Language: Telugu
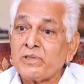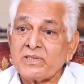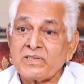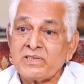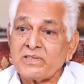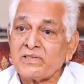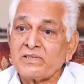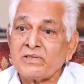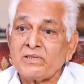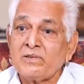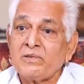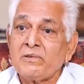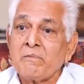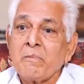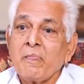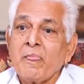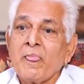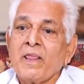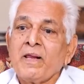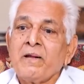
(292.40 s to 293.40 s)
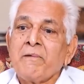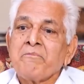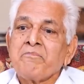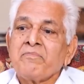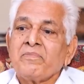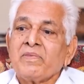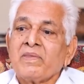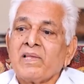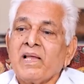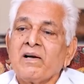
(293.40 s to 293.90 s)
ప్రొడక్షన్స్లో
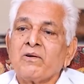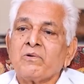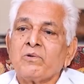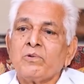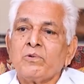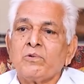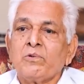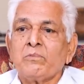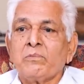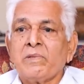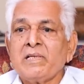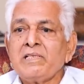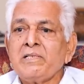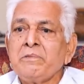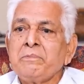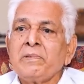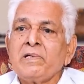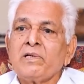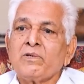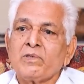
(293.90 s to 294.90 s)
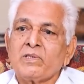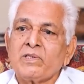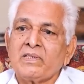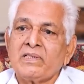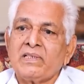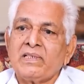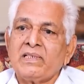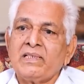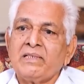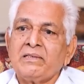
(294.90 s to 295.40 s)
నాకు మంచి పేరు
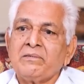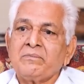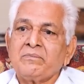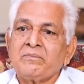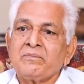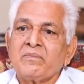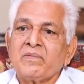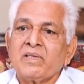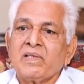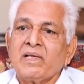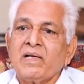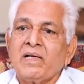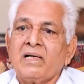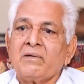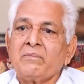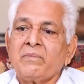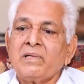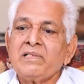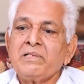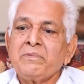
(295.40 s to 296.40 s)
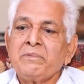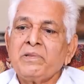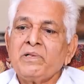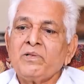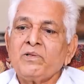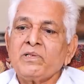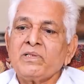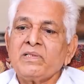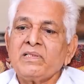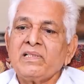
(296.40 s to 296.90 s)
వచ్చింది ఆ మంచి
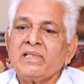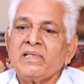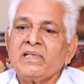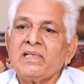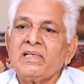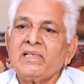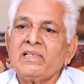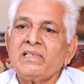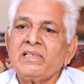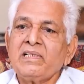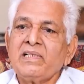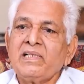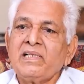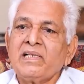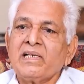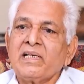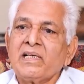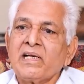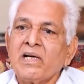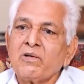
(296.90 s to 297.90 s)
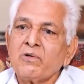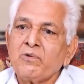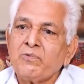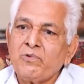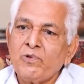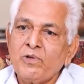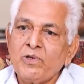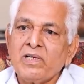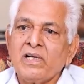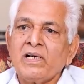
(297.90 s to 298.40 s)
పేరు వచ్చిన దగ్గర నుంచి ఇక నాకు
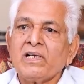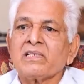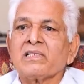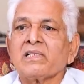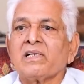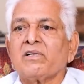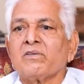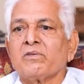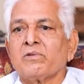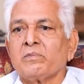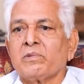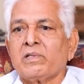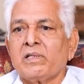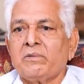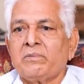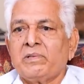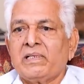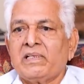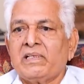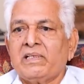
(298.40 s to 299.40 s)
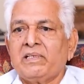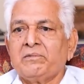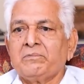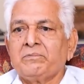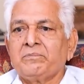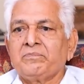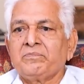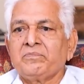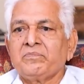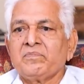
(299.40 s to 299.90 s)
ఫోన్ కాల్స్ రావటం మొదలుపెట్టినాయి
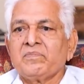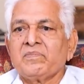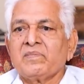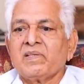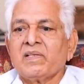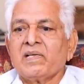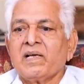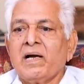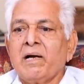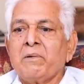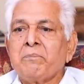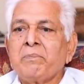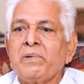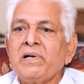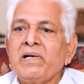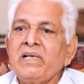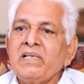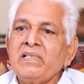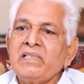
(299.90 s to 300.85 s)
అప్పటి